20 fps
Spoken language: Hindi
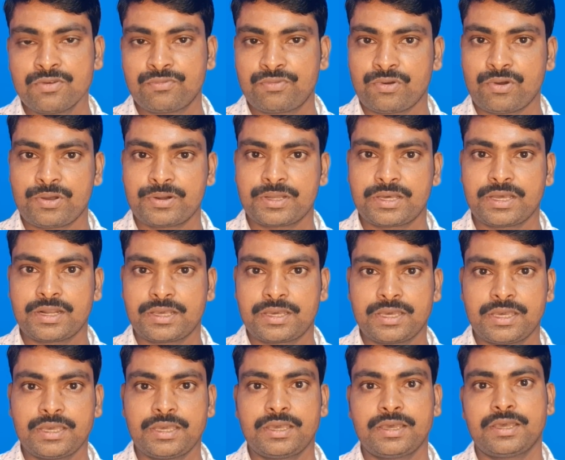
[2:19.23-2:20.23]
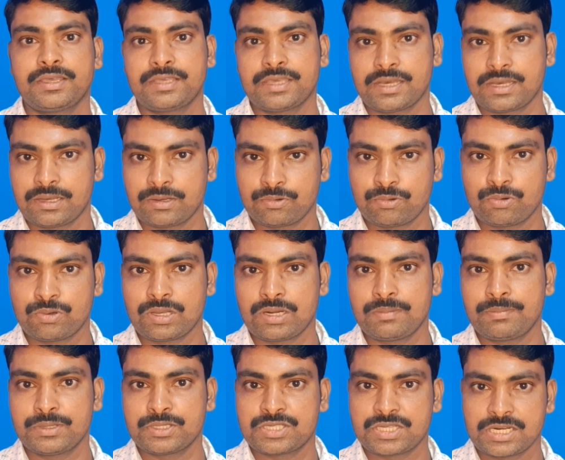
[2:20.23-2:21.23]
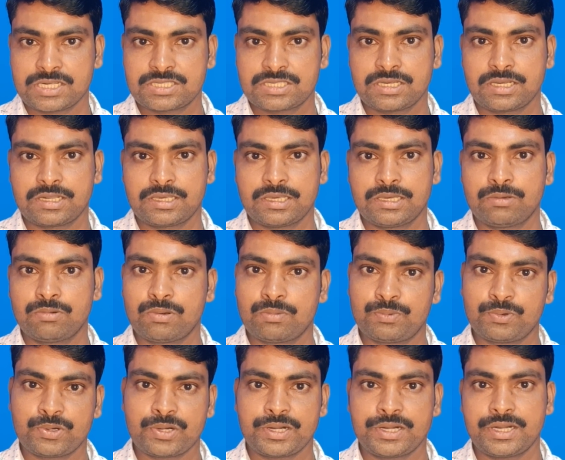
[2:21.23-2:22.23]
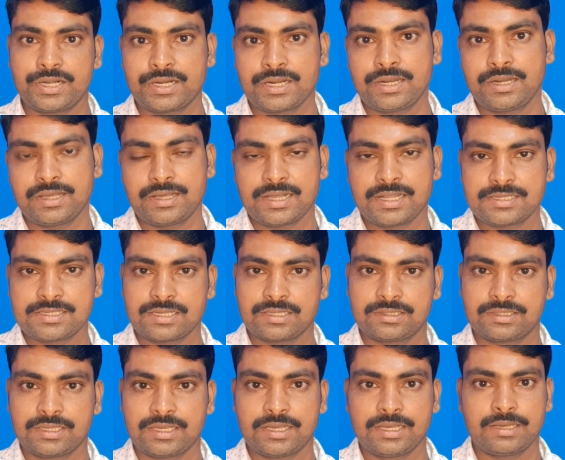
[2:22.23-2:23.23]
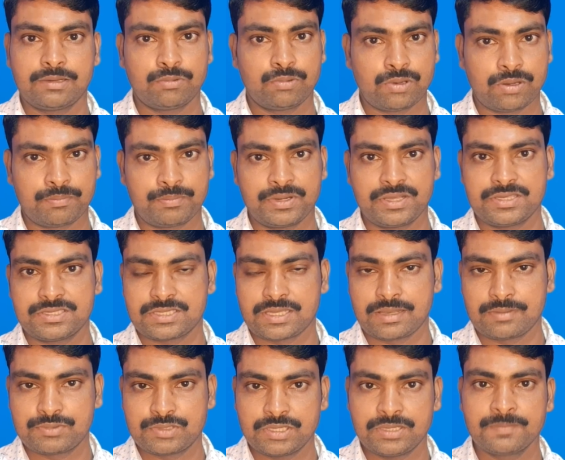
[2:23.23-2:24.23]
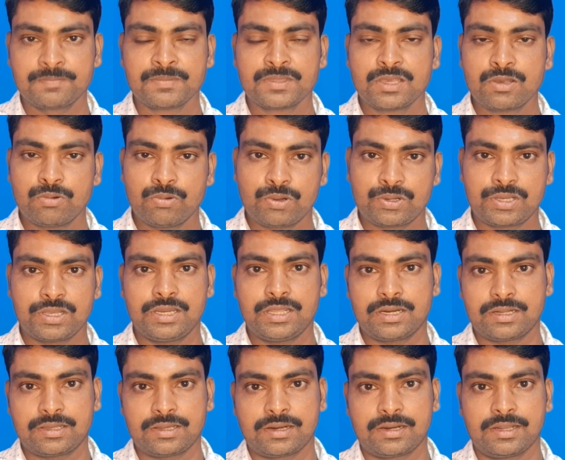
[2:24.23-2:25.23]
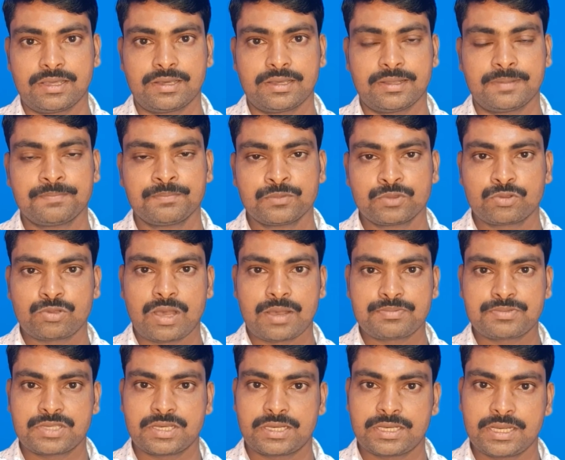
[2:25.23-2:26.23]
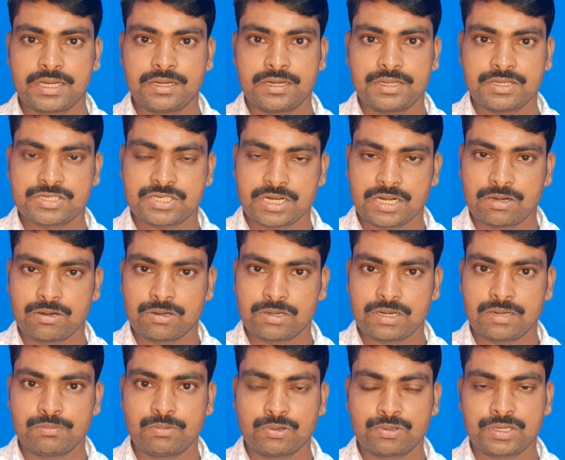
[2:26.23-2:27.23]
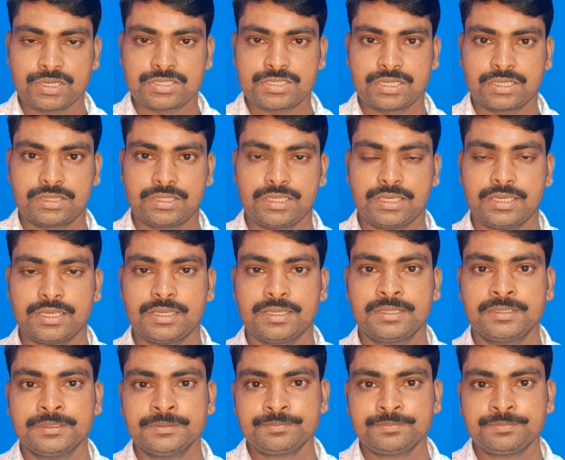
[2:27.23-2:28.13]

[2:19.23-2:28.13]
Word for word: फ़ोन करके या गूगल में सर्च करके वो पूरा डिटेल निकाल सकता है वो अपने हिसाब से वो क्लियर कर लेगा तो आप सेकेंड स्टार होटल बुक कर सकते हैं